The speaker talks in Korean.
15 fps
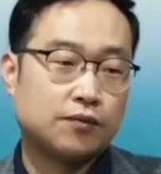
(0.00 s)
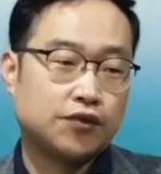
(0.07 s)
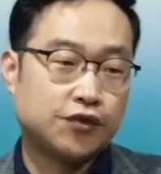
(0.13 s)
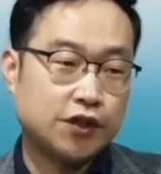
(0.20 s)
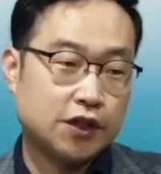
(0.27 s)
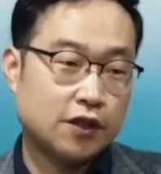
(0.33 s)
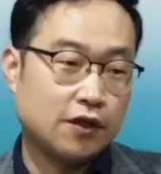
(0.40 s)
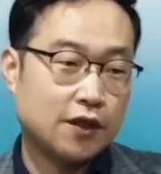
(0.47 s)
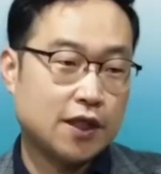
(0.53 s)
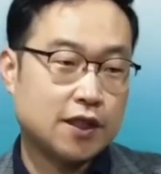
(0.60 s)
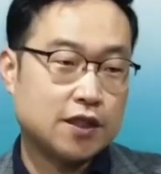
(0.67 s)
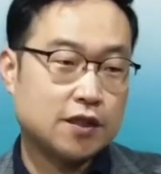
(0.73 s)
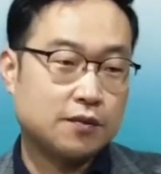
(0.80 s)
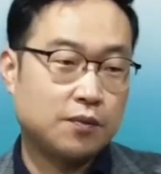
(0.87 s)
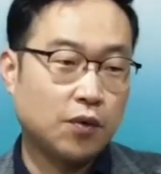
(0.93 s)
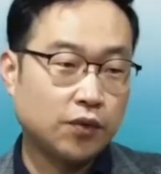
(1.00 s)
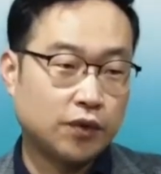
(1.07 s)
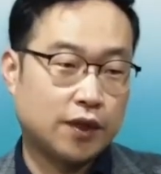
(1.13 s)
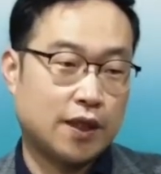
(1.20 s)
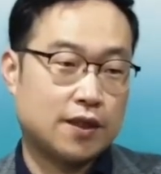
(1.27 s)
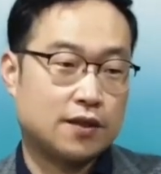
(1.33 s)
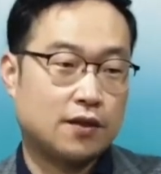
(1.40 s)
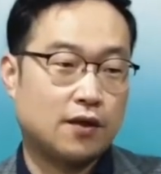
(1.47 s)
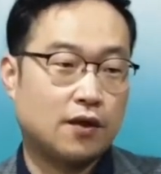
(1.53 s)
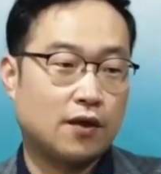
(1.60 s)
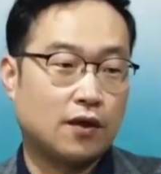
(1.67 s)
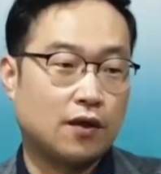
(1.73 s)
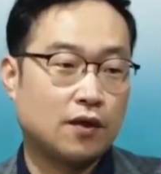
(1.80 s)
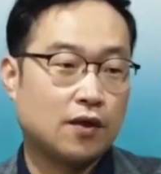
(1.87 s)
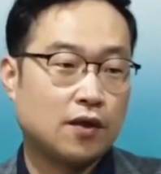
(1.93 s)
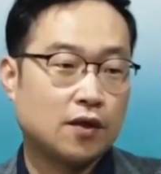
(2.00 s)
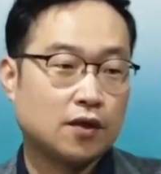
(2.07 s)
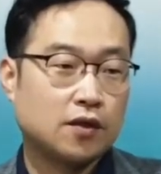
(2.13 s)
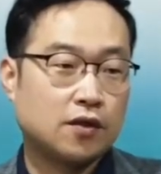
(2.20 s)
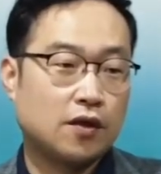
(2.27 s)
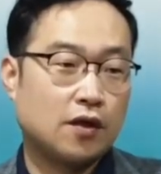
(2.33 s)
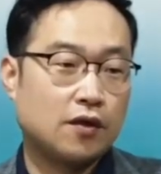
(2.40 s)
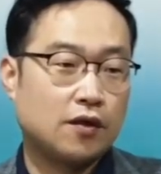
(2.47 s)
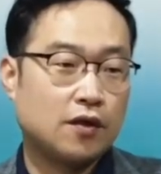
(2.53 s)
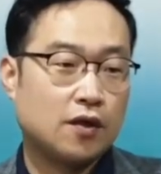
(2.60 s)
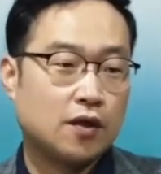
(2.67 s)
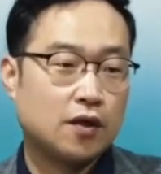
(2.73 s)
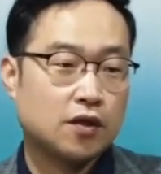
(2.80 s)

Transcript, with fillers: 부지런하지 못해서 그런